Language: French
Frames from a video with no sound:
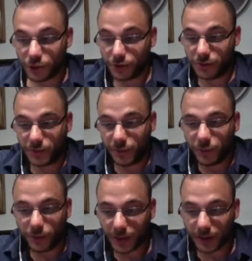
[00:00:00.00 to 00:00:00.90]
Je suis
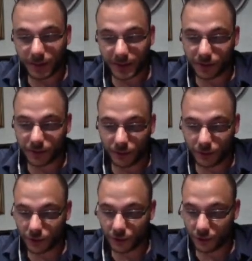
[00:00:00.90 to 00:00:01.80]
bloqué parce que
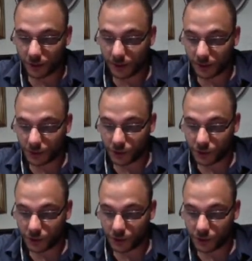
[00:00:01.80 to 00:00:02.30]
je dois,